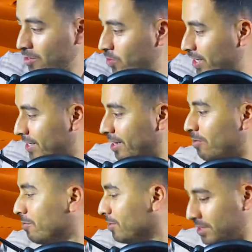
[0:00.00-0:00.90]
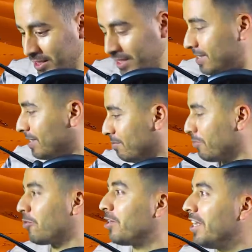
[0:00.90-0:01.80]
اولا نطلقوا الناس
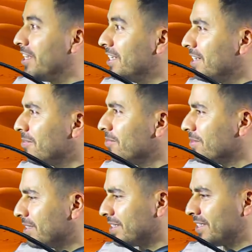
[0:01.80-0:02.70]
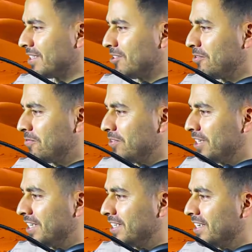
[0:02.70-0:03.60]
مبروك علينا شوف
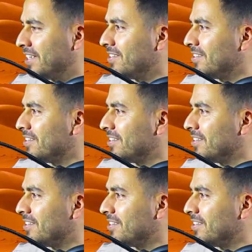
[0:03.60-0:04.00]
فينا هي هنا